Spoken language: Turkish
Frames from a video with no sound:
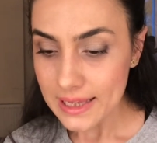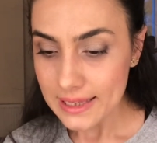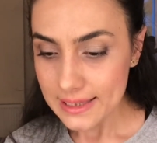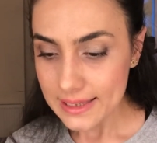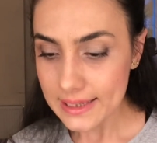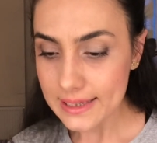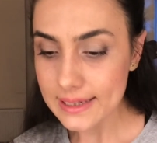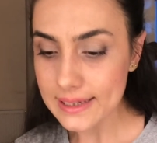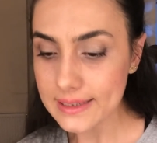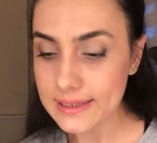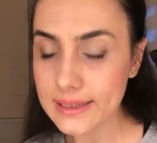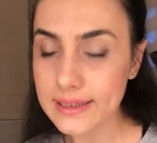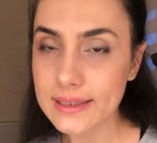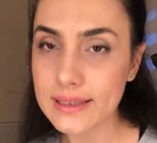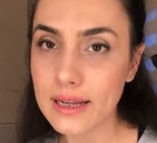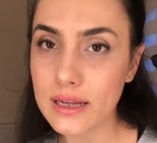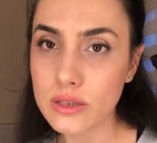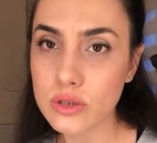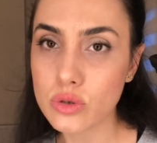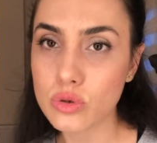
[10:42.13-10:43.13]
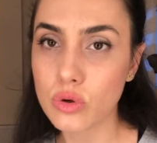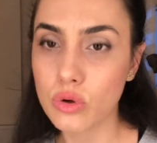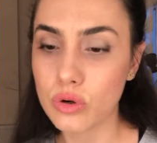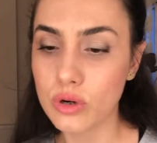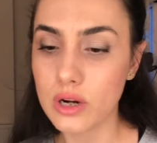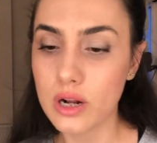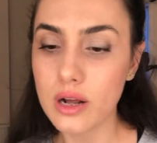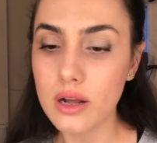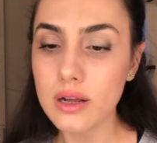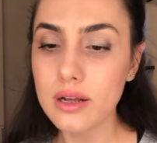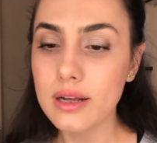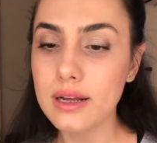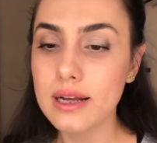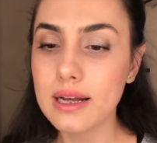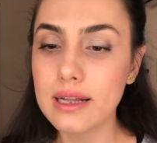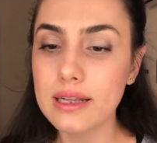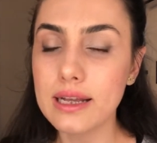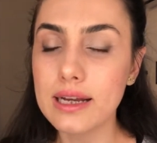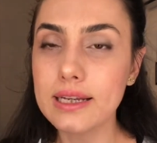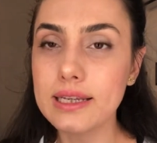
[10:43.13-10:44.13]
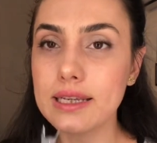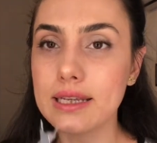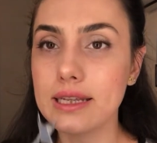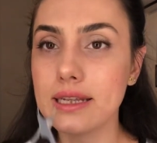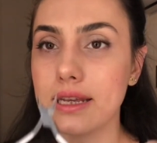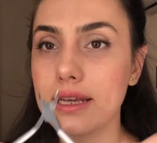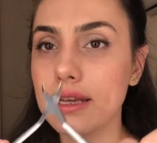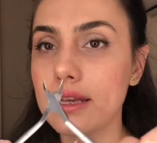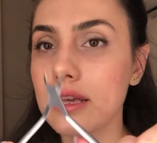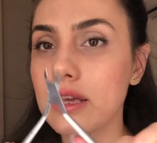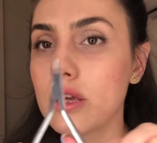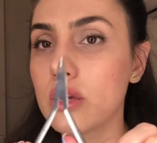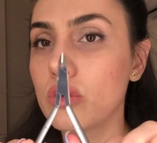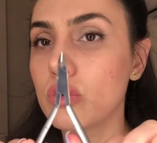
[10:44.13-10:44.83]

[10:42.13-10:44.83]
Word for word: Yıkadıktan sonra kalan yine